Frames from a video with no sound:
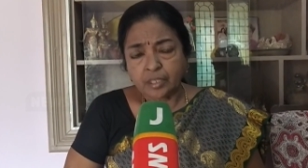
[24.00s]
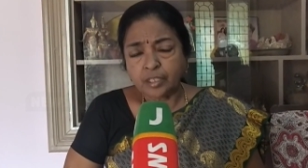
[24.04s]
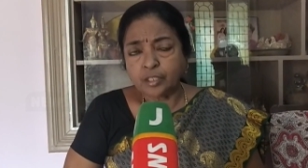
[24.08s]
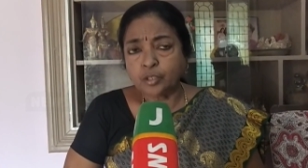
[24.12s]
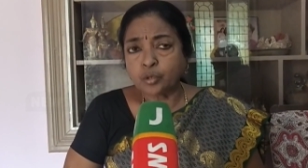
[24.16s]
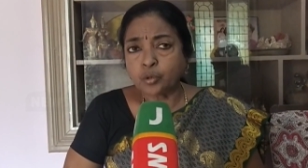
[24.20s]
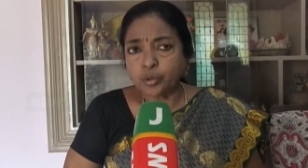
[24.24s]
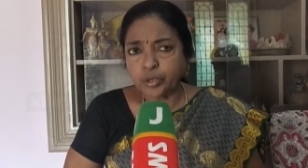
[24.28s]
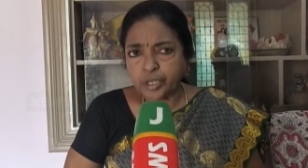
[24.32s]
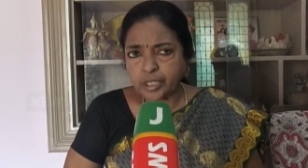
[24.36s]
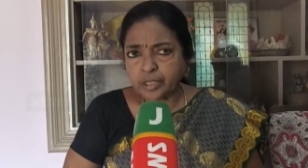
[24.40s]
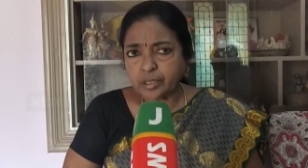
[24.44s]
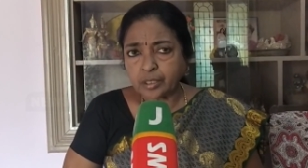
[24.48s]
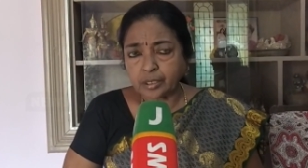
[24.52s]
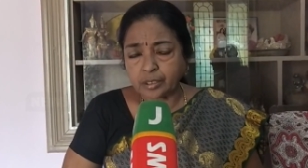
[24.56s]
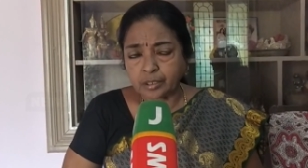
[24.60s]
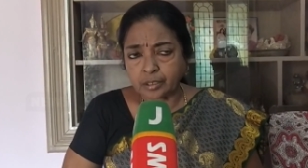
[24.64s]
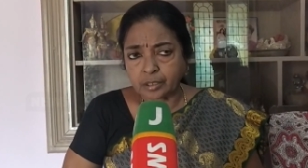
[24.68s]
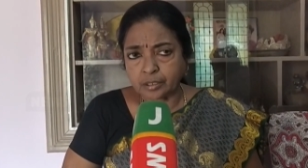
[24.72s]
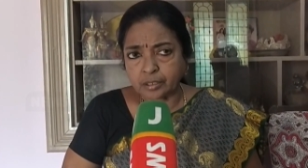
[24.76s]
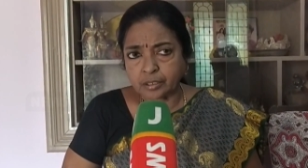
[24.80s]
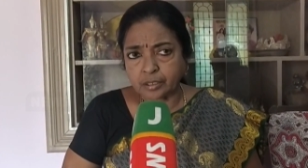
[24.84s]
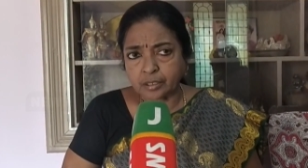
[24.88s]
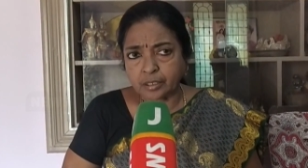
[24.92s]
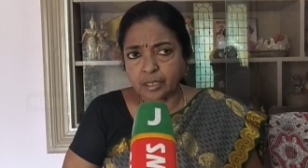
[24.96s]
இது குறித்து
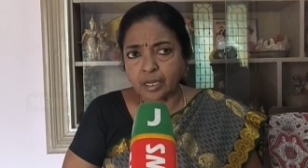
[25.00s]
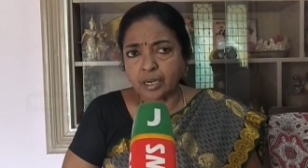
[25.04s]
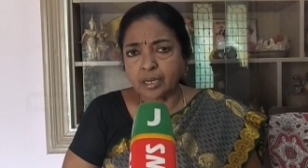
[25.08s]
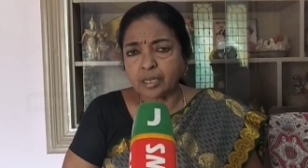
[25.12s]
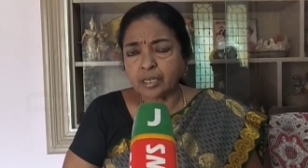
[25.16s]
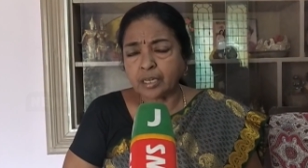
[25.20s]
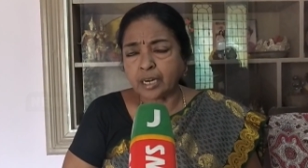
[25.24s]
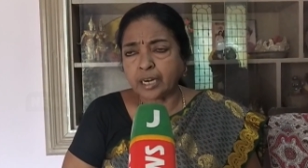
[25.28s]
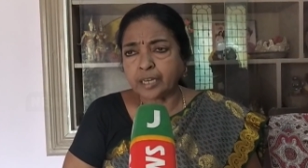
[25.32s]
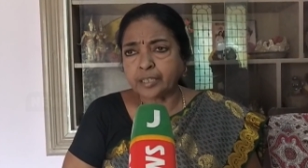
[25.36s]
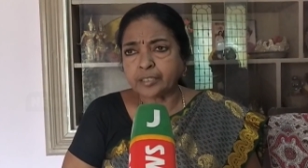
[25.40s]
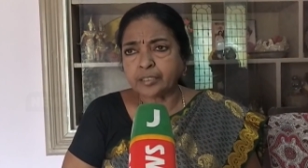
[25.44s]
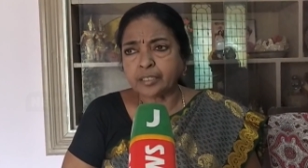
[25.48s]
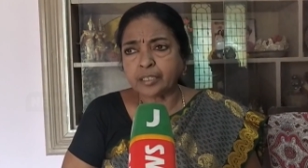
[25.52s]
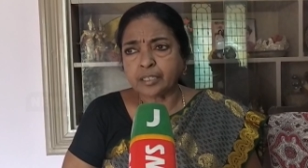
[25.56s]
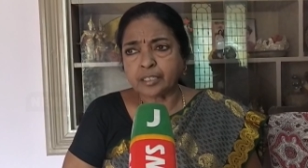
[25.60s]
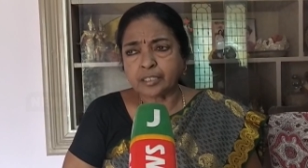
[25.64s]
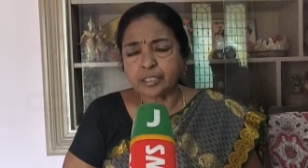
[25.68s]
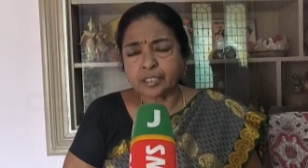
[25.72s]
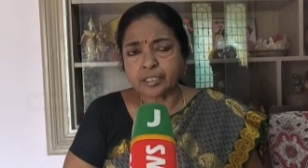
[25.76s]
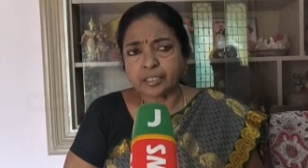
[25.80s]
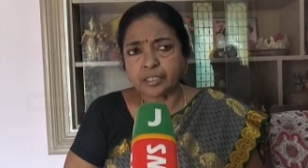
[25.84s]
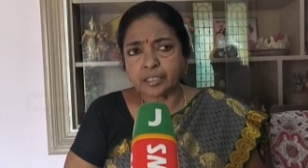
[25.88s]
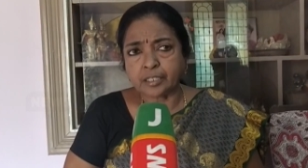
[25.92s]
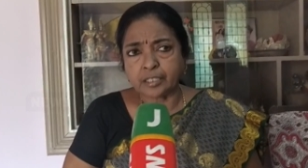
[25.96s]
நாங்கள் அடுத்த
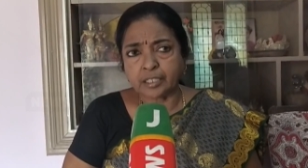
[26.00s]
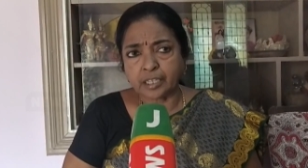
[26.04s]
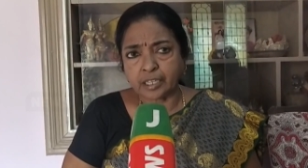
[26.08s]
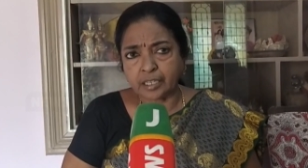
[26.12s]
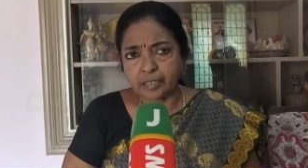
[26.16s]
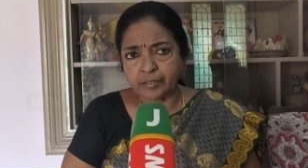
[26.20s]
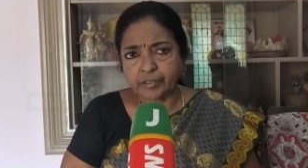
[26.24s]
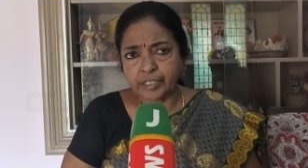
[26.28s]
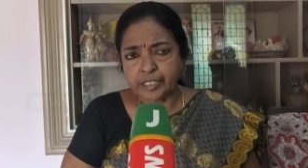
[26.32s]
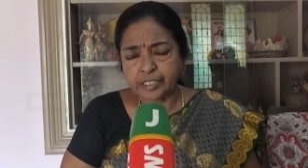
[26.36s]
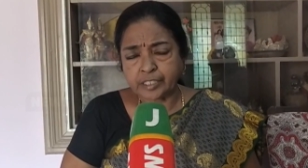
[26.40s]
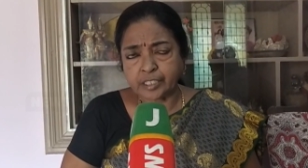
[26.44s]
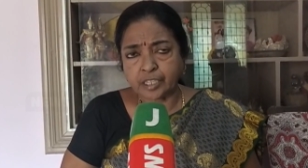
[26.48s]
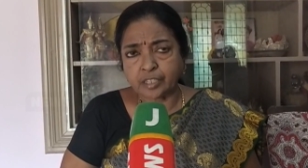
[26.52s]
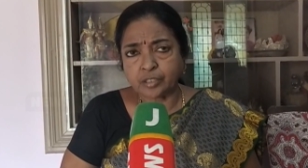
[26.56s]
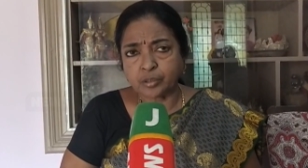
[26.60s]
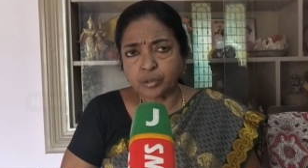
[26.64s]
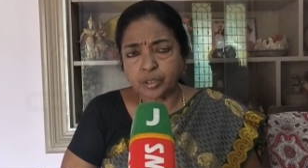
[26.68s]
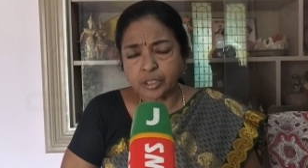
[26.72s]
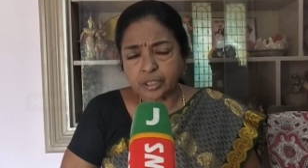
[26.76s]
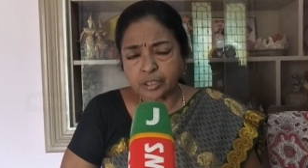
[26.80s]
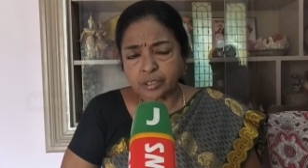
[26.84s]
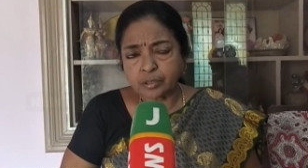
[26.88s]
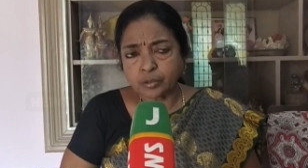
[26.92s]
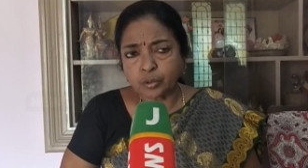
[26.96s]
கட்ட நடவடிக்கை
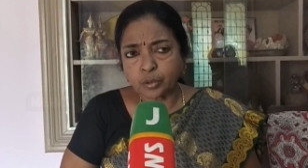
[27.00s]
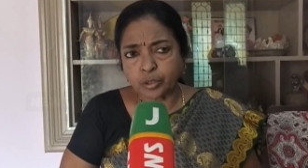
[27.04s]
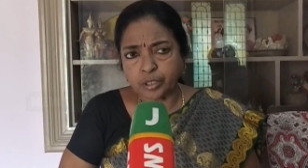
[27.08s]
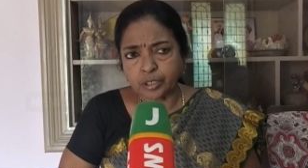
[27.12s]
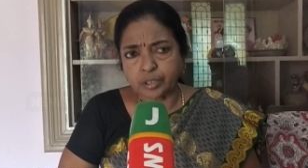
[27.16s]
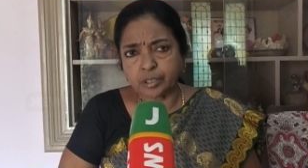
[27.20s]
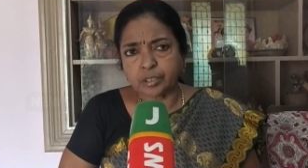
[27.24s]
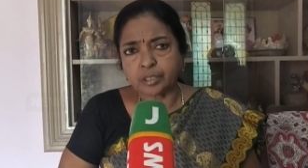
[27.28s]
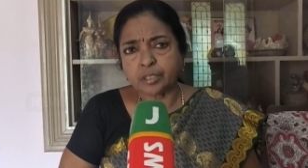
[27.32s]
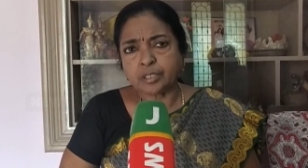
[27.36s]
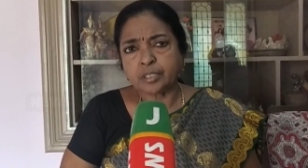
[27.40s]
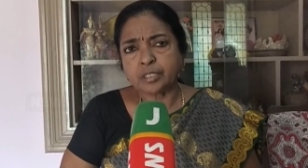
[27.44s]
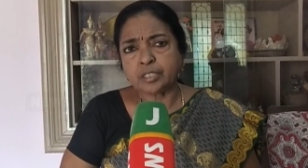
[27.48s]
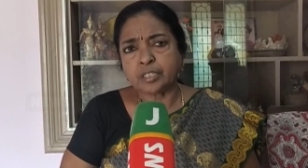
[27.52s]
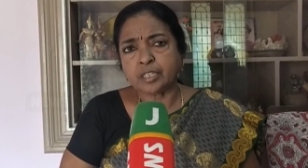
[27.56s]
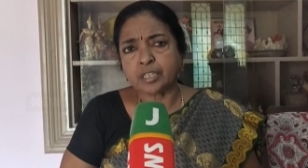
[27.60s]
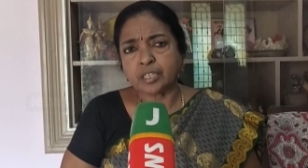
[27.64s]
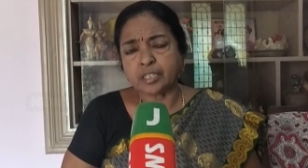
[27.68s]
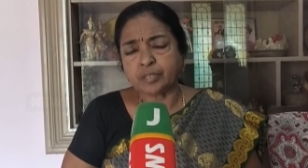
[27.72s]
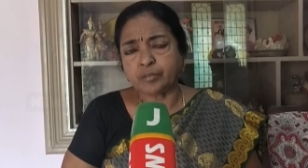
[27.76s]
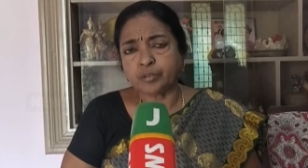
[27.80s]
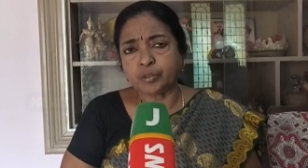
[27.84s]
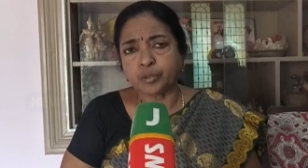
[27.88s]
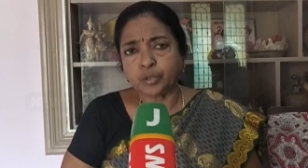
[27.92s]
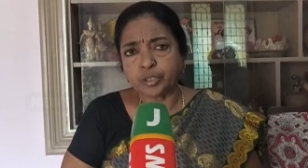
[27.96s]
குறித்து
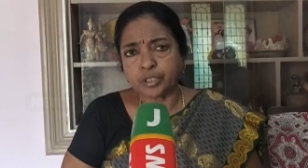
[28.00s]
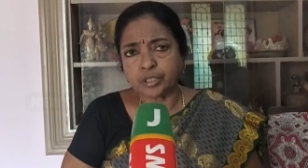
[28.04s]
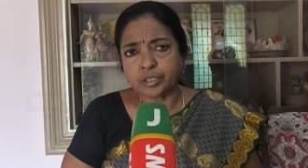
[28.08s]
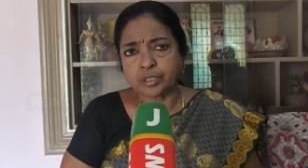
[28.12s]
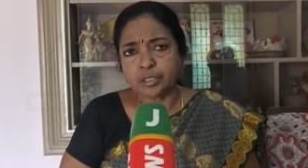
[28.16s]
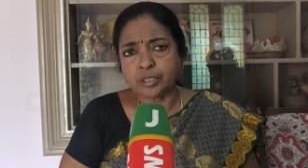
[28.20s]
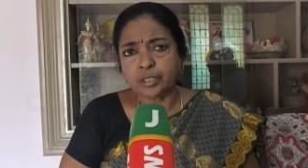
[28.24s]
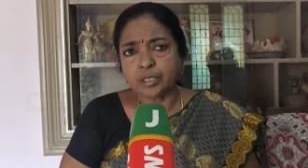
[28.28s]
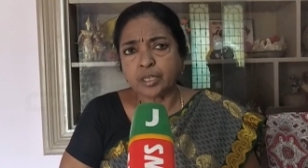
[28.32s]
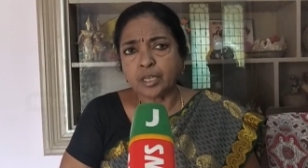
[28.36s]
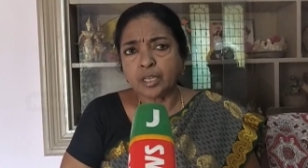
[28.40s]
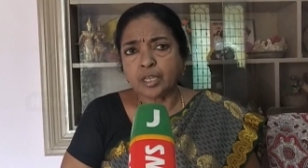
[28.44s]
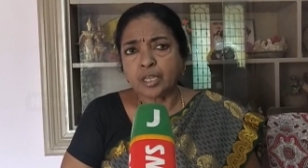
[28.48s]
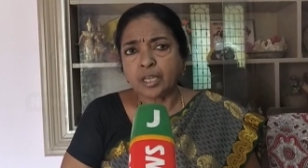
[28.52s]
நகர்வு குறித்து